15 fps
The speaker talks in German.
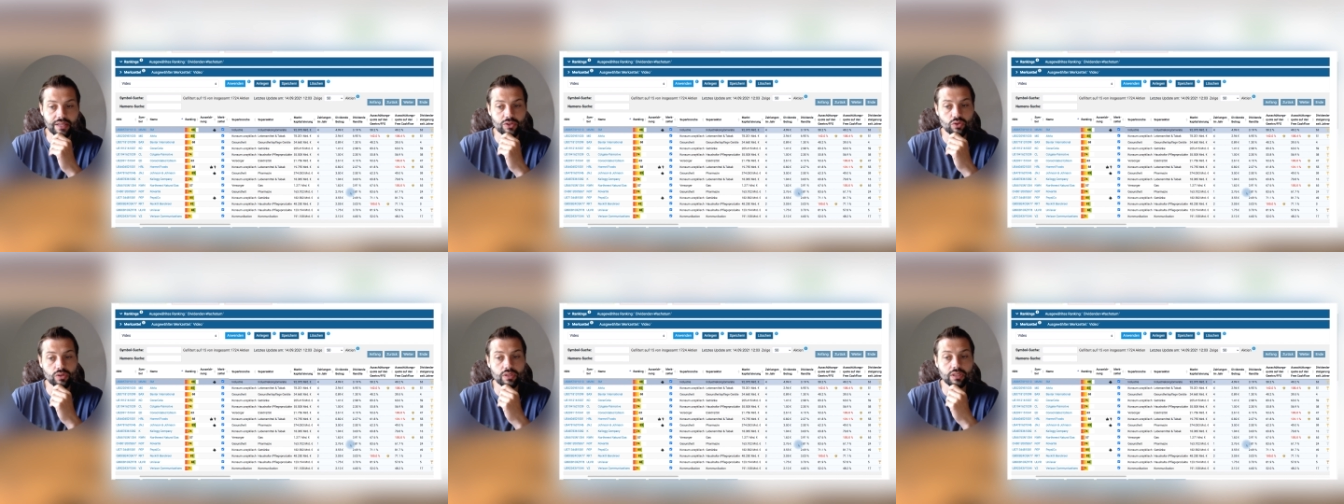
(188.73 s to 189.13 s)

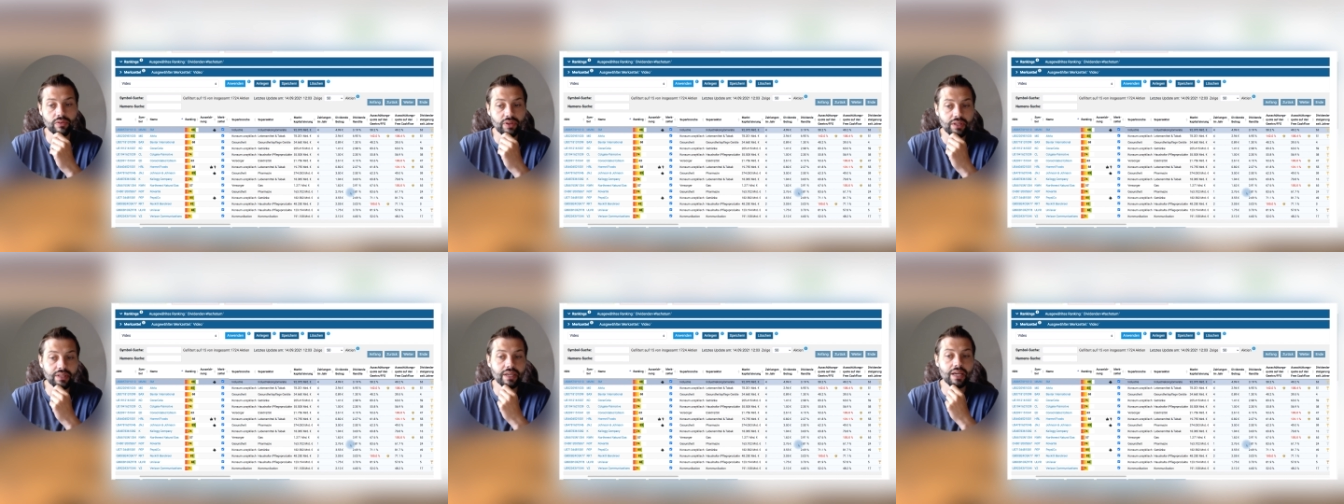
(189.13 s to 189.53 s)
Also die
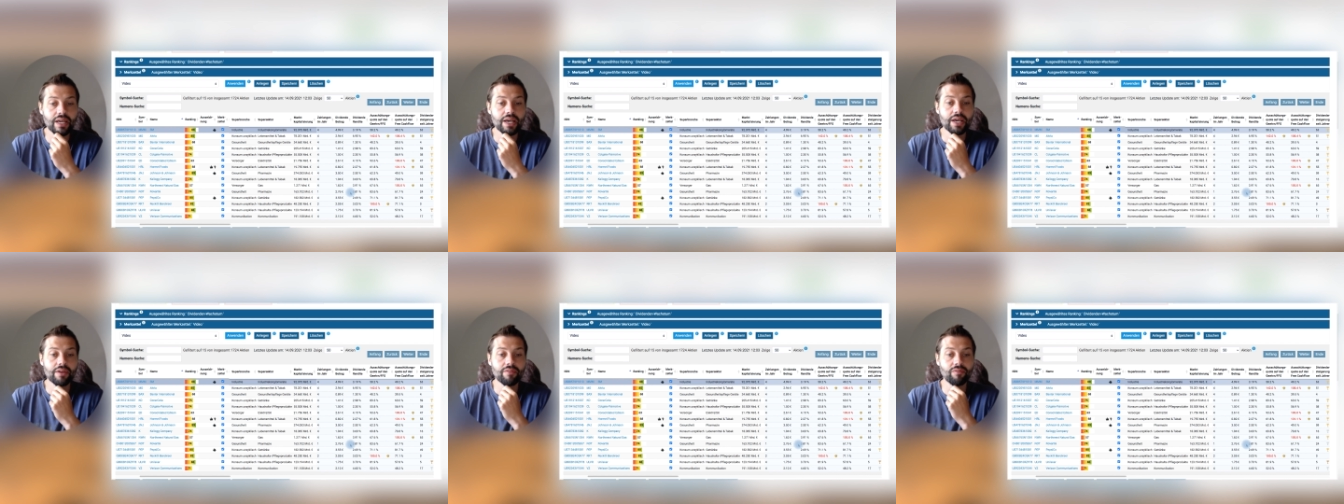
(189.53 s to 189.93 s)
Dividende
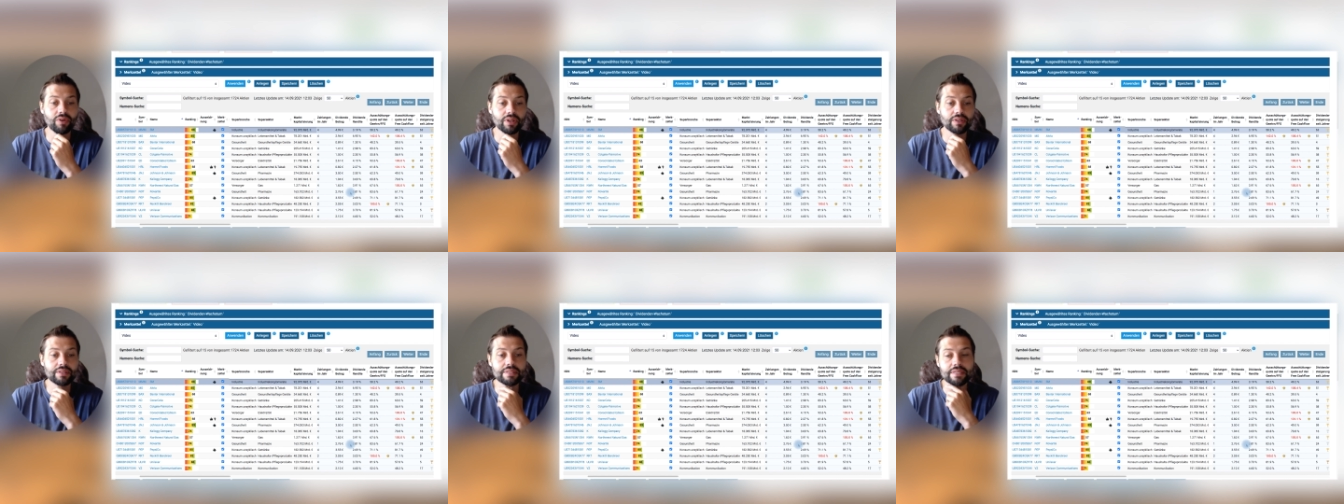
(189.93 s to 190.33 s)

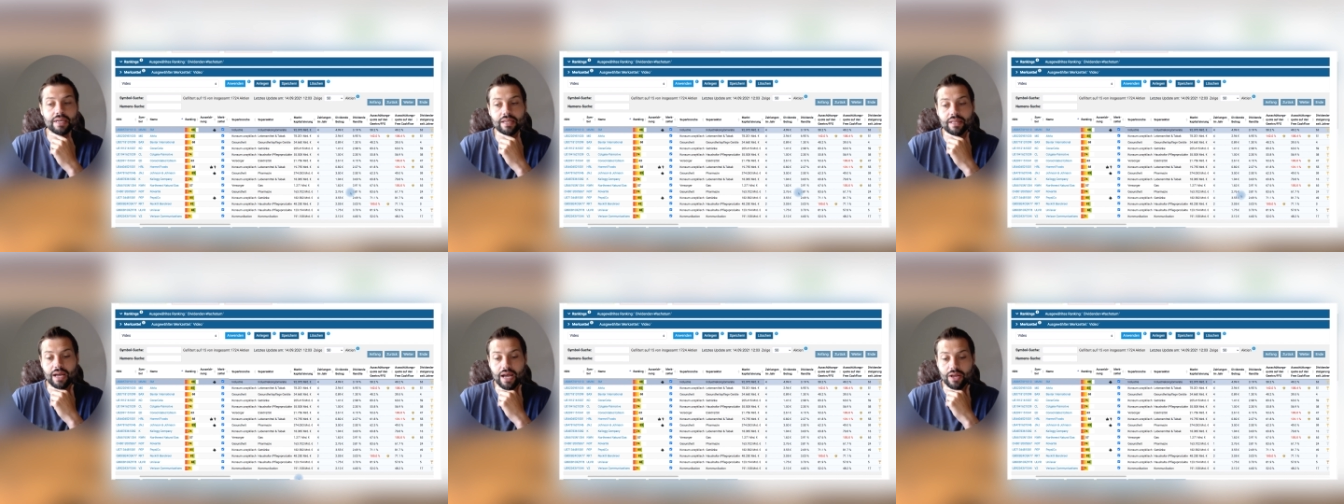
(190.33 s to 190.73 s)
wird
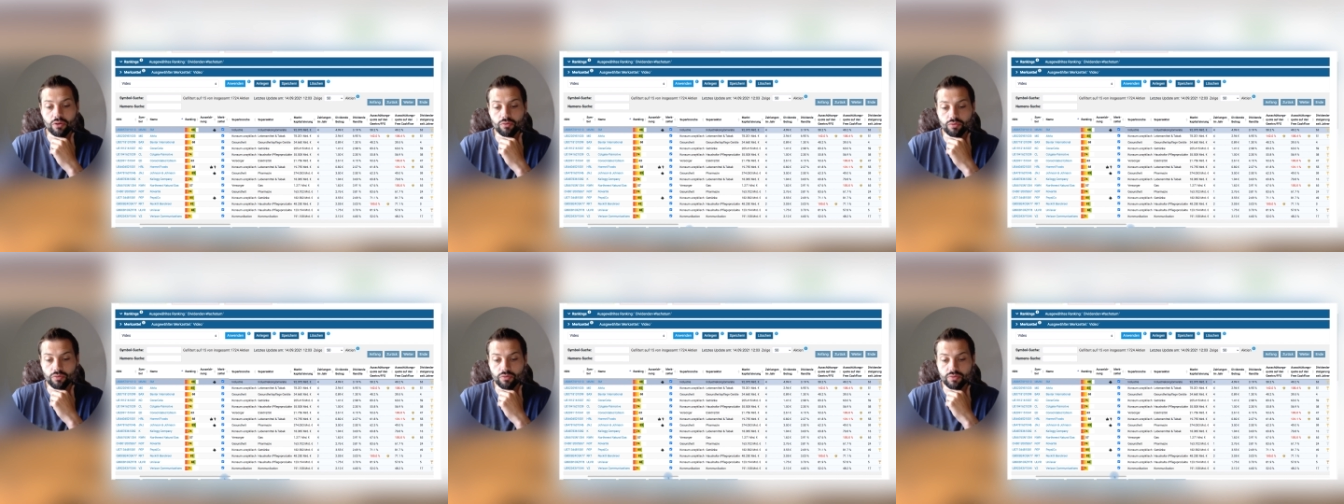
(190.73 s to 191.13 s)
seit
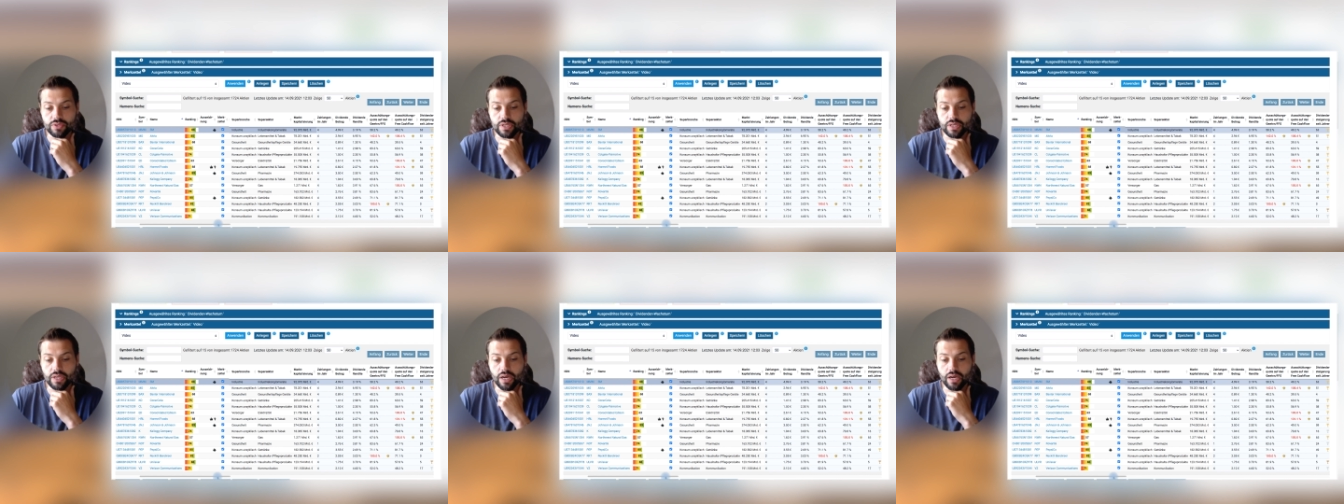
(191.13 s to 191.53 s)

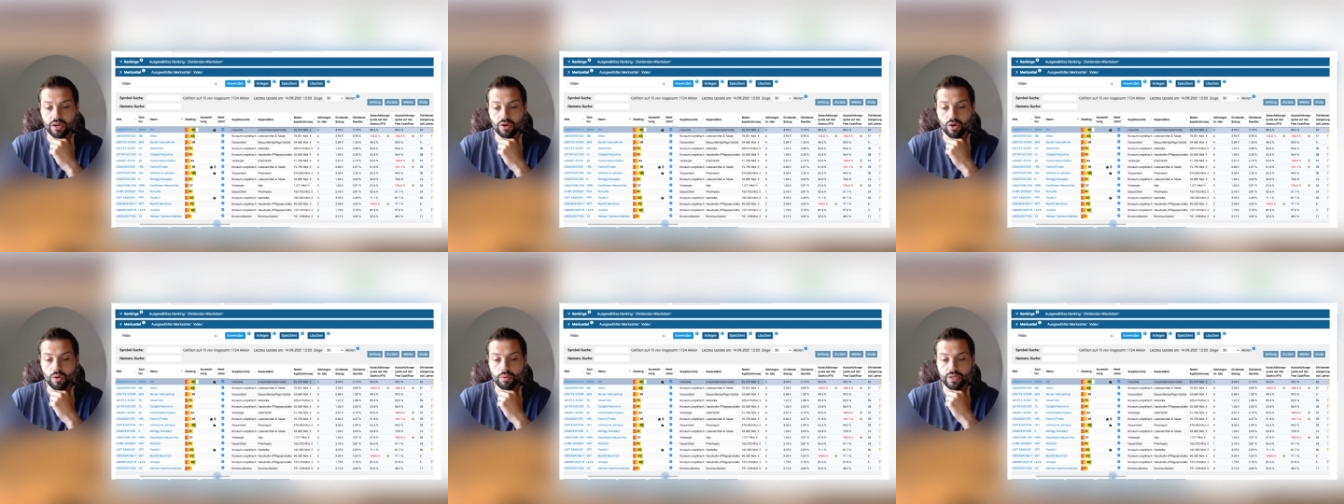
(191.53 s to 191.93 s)
51
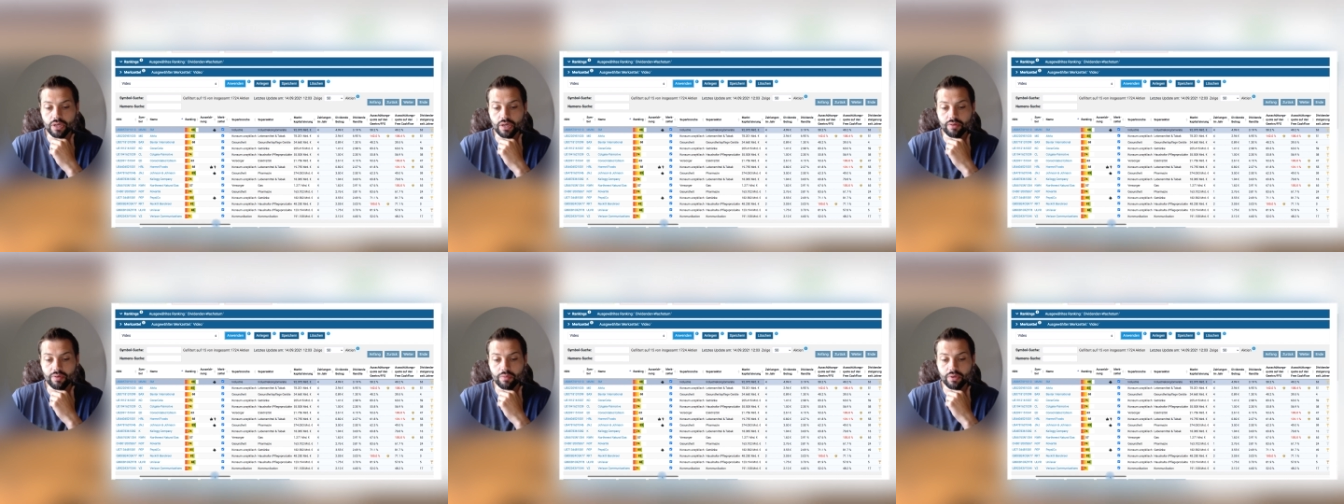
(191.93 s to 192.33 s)
Jahren, glaube ich,
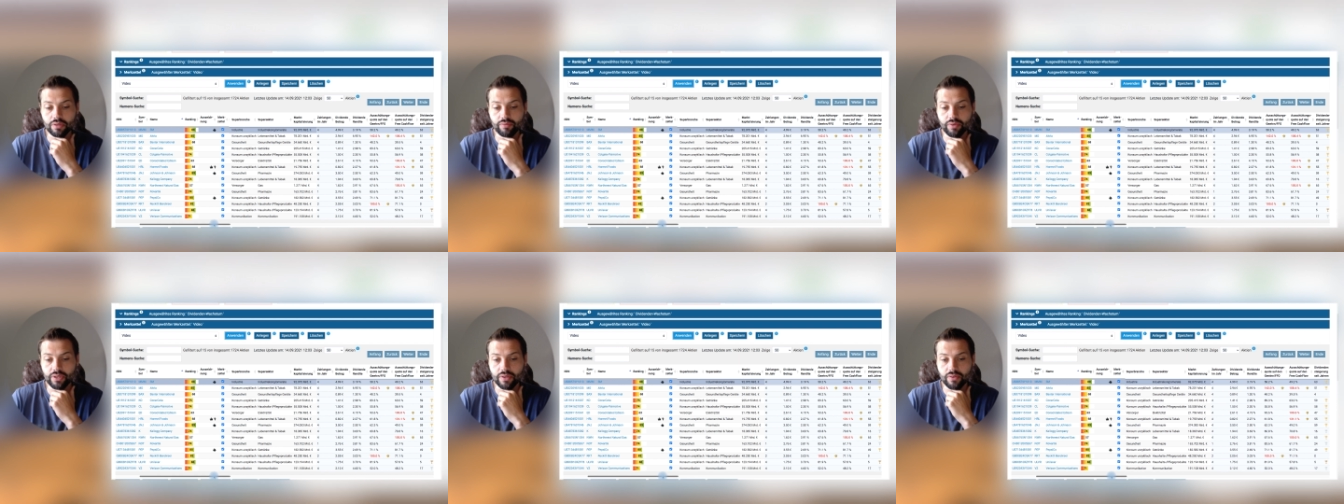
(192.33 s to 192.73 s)
ja, wenn ich,
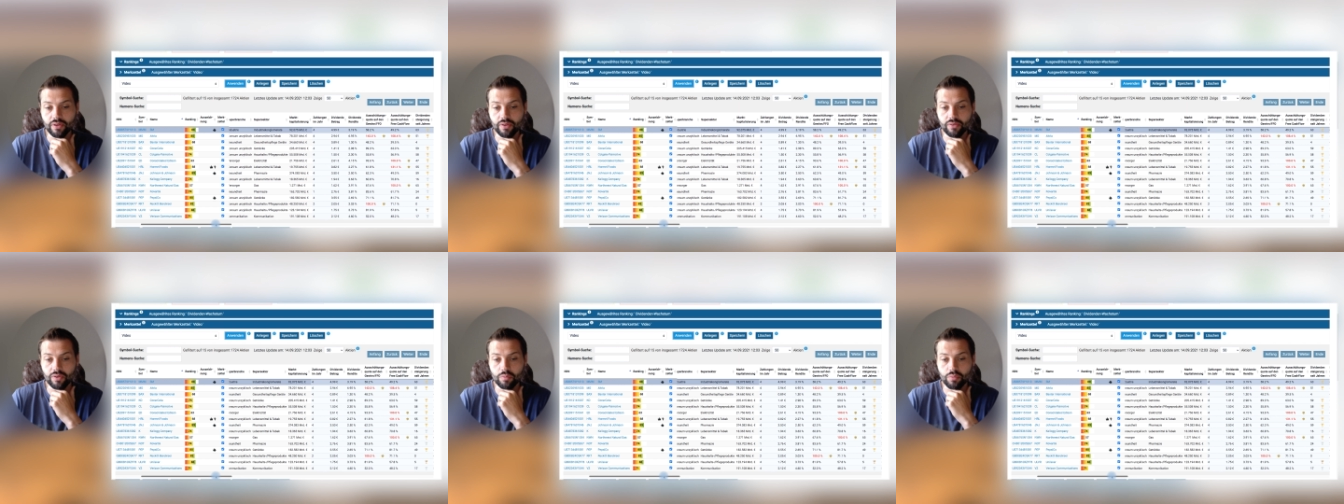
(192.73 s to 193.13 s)
wenn ich das
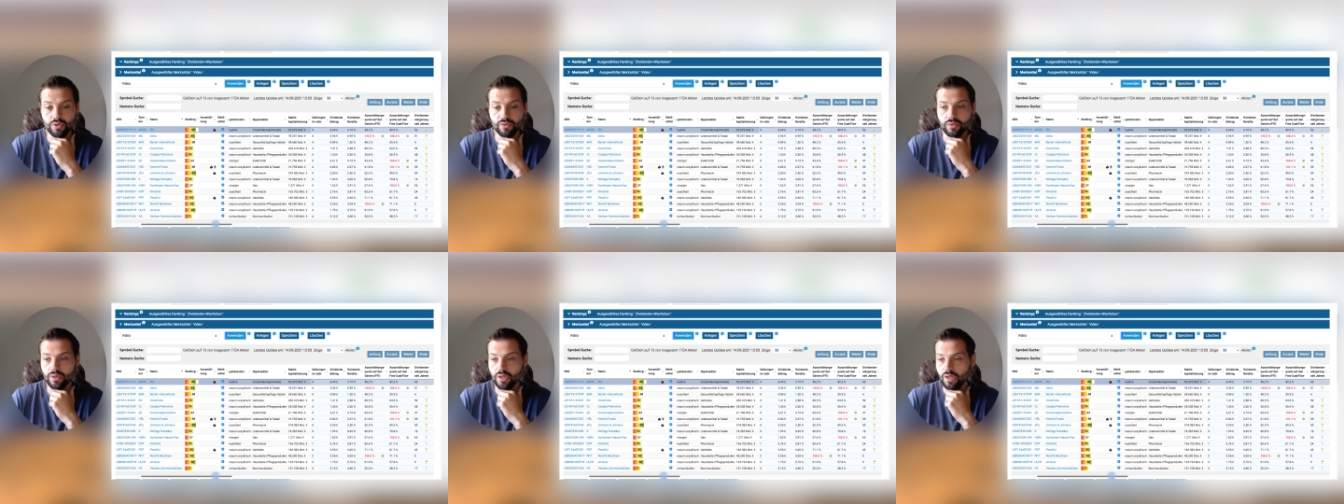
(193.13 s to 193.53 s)
Ganze ein
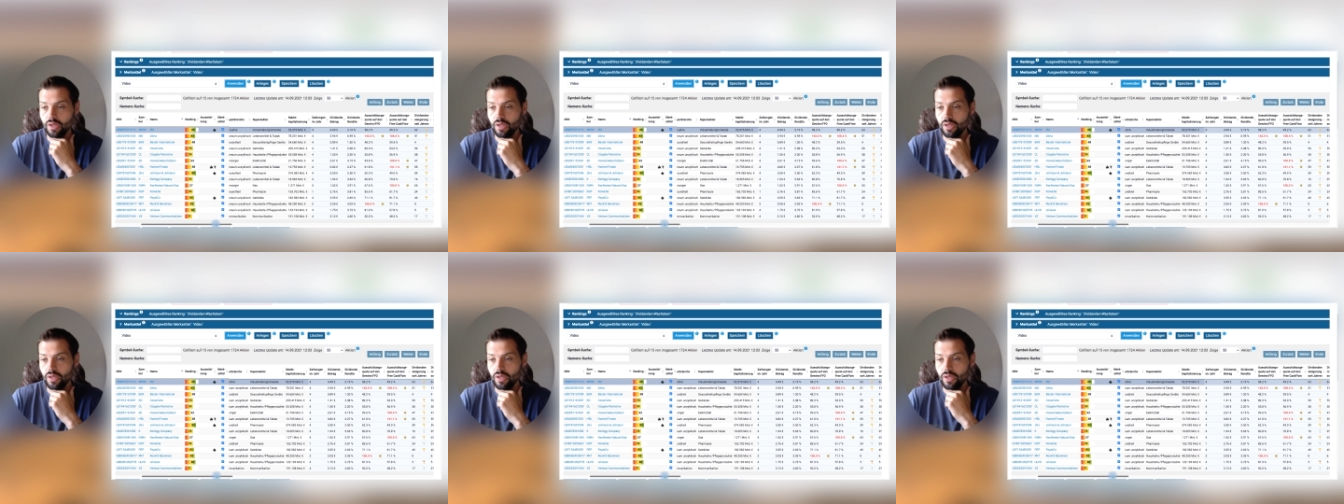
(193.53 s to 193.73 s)
bisschen,